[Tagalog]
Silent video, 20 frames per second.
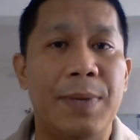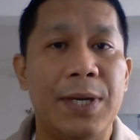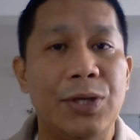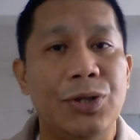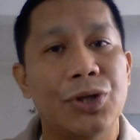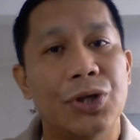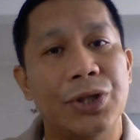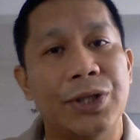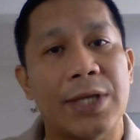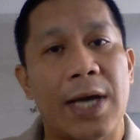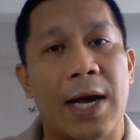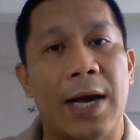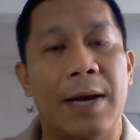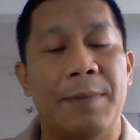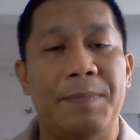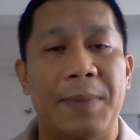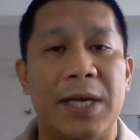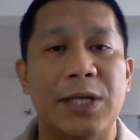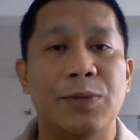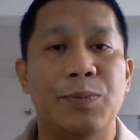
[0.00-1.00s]
video
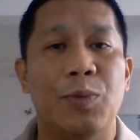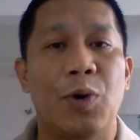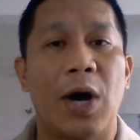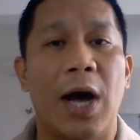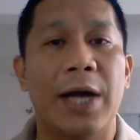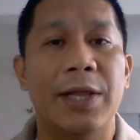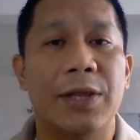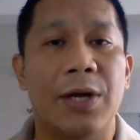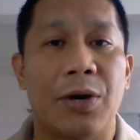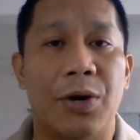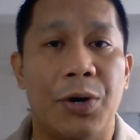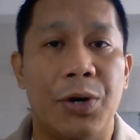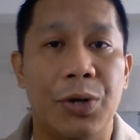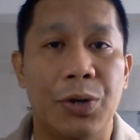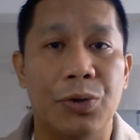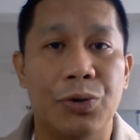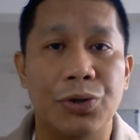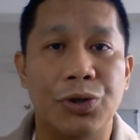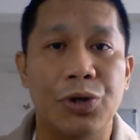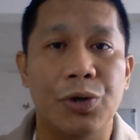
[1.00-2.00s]
sa Facebook ata or
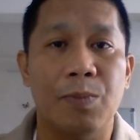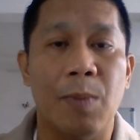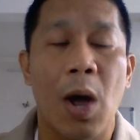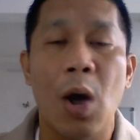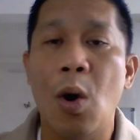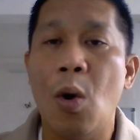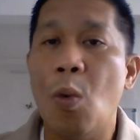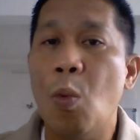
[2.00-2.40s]
YouTube.